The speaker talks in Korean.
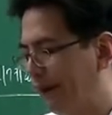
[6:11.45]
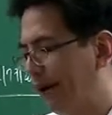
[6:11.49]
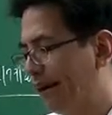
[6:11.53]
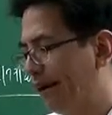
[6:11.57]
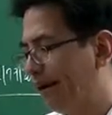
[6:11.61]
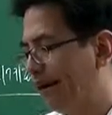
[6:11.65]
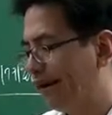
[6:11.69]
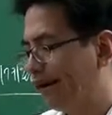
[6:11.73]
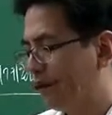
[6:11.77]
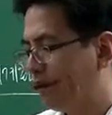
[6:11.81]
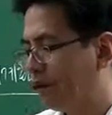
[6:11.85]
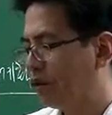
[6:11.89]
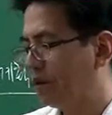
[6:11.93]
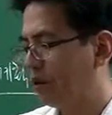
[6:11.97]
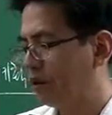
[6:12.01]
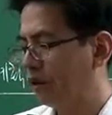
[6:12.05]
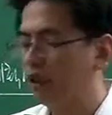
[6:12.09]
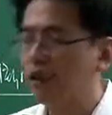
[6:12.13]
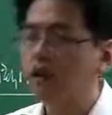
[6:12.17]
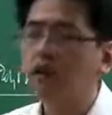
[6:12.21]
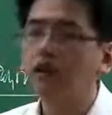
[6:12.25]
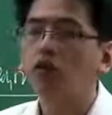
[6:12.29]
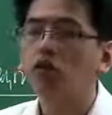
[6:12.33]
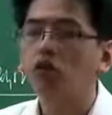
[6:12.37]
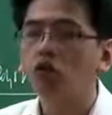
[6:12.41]
어, 요건
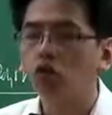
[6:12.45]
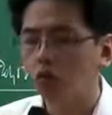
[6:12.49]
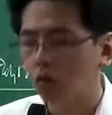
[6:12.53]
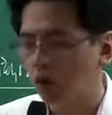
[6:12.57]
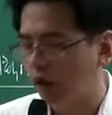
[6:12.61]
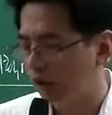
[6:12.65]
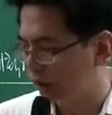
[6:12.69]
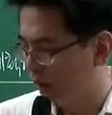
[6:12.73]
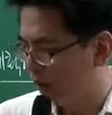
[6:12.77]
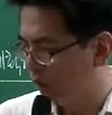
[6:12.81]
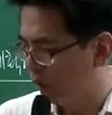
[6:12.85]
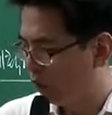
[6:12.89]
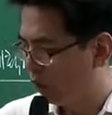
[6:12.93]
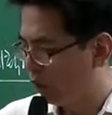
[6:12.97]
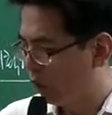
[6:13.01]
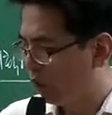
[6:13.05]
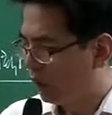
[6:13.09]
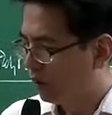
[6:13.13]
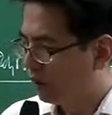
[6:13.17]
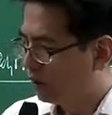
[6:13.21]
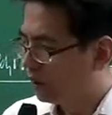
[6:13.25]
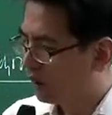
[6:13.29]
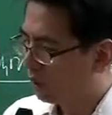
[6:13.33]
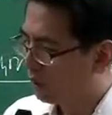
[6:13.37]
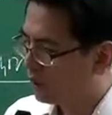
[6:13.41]
예,
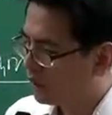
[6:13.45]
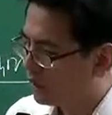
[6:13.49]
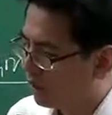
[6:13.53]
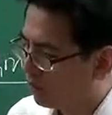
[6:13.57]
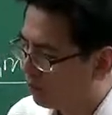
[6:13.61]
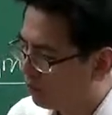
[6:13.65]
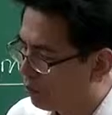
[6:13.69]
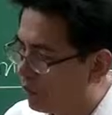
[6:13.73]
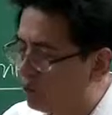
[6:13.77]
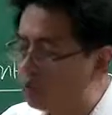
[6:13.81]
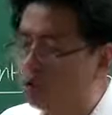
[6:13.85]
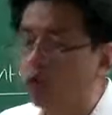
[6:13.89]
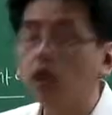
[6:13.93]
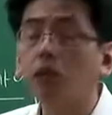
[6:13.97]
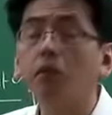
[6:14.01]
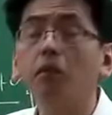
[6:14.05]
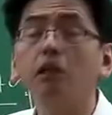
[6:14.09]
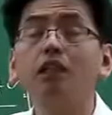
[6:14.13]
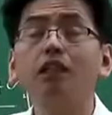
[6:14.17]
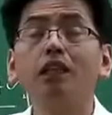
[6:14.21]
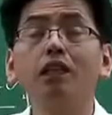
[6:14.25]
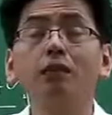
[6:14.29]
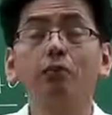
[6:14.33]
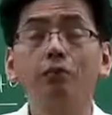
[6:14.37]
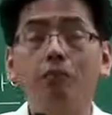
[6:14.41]
유보하시고 그다음에 이제 매수대금의
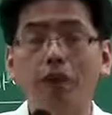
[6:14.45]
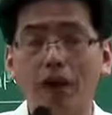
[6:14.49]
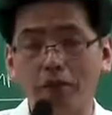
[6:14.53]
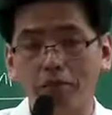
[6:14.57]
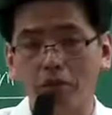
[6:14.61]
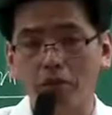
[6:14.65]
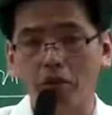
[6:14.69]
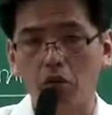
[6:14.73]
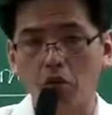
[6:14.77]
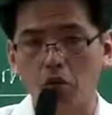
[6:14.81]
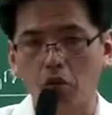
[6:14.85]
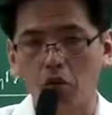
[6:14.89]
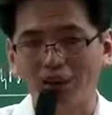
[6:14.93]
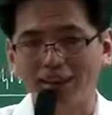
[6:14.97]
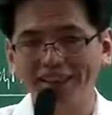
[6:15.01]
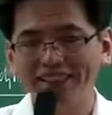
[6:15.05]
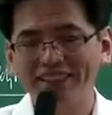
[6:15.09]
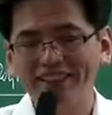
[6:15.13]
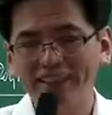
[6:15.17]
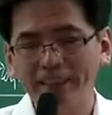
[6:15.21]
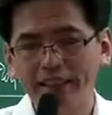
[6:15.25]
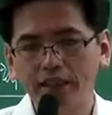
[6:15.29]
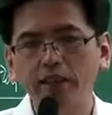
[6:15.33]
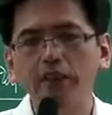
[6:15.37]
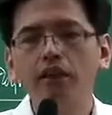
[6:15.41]
지급 방법
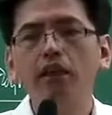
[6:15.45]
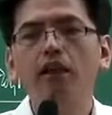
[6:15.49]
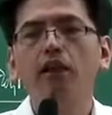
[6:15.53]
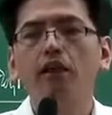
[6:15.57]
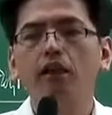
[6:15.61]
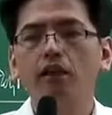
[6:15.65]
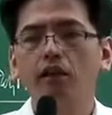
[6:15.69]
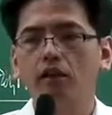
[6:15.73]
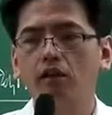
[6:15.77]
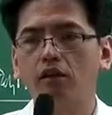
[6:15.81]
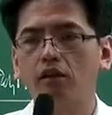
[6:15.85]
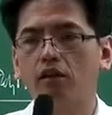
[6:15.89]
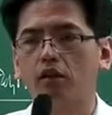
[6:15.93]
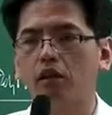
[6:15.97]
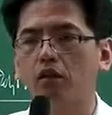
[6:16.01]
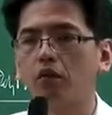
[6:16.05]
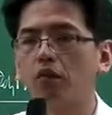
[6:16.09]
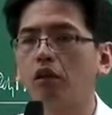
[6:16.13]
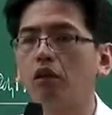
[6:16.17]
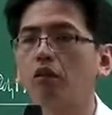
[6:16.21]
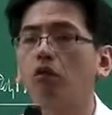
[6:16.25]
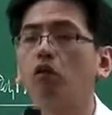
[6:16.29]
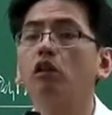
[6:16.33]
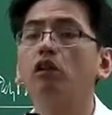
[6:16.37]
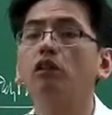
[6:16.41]
원칙은 현금
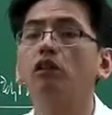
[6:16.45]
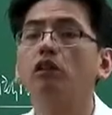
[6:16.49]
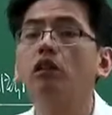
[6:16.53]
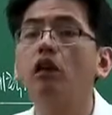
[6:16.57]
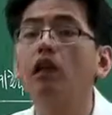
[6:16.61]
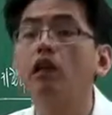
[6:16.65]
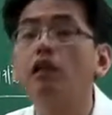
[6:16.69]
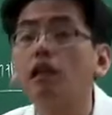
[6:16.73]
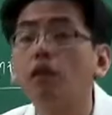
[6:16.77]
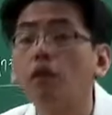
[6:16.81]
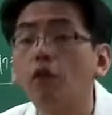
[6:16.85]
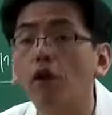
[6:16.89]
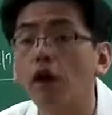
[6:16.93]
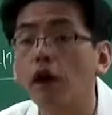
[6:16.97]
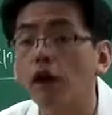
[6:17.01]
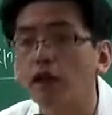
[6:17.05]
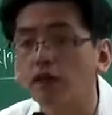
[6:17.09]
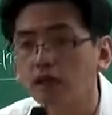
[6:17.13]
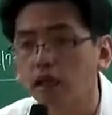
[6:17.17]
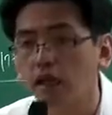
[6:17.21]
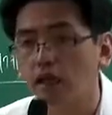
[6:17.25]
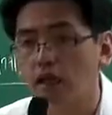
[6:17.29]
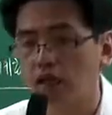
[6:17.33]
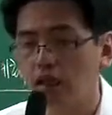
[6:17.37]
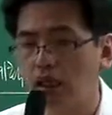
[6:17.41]
원칙은 안 나와요.
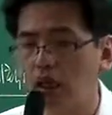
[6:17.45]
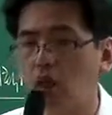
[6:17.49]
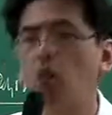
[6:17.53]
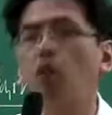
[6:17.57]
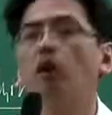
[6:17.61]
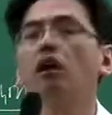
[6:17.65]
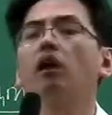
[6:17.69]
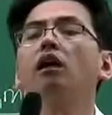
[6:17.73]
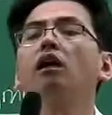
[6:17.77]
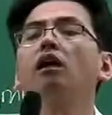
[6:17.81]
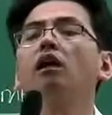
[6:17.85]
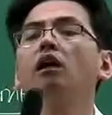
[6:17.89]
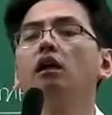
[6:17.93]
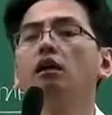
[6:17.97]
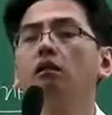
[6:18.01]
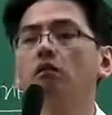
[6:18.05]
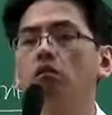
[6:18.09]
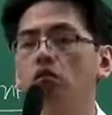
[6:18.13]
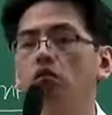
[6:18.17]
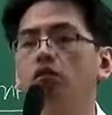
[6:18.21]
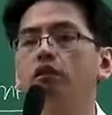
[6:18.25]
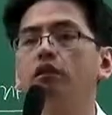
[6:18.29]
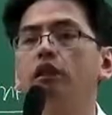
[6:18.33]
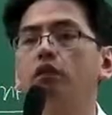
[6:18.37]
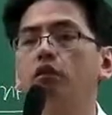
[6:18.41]
항상 예외가
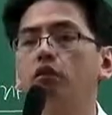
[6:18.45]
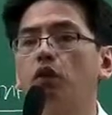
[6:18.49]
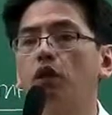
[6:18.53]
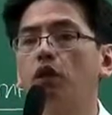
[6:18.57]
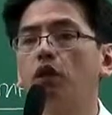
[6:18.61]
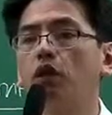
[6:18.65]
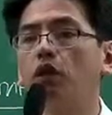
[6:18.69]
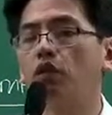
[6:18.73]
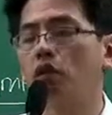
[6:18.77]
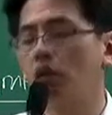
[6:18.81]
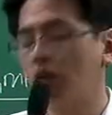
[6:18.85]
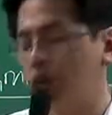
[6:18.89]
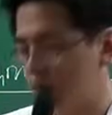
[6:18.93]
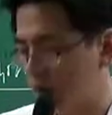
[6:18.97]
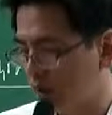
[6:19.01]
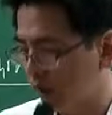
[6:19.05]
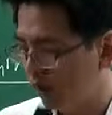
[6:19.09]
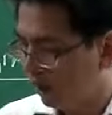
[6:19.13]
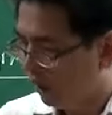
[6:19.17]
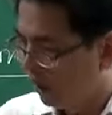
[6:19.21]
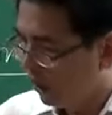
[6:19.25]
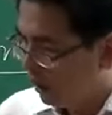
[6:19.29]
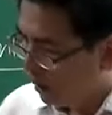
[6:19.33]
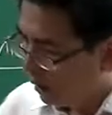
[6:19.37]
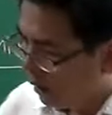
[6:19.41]
문제가 되는 거죠. 그래서
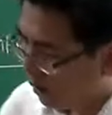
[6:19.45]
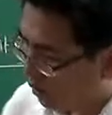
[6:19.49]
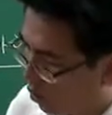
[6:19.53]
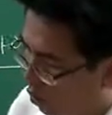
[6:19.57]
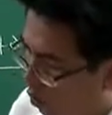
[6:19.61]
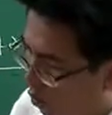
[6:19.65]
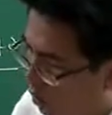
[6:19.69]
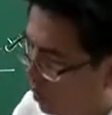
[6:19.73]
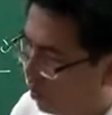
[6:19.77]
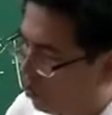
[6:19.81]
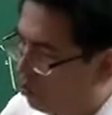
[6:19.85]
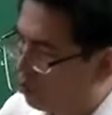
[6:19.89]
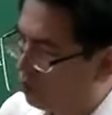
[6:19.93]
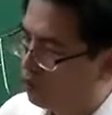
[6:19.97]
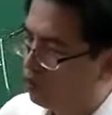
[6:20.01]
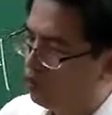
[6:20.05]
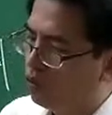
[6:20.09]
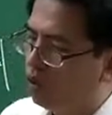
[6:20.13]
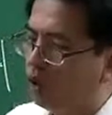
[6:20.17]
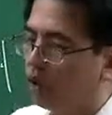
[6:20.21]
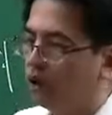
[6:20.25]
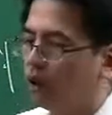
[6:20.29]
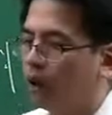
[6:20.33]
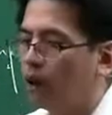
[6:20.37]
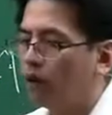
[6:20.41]
이 교재를 좀
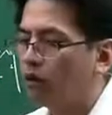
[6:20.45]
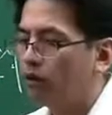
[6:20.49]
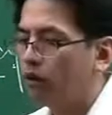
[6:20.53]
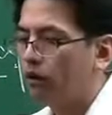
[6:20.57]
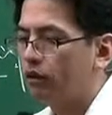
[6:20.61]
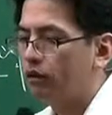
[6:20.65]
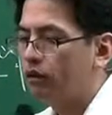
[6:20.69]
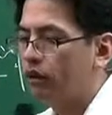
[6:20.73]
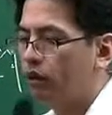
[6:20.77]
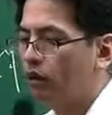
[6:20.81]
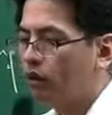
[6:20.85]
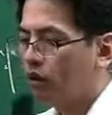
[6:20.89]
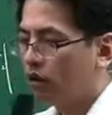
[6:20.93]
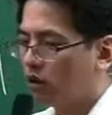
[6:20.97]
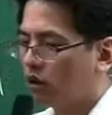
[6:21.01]
수정해 달라고 그랬어요.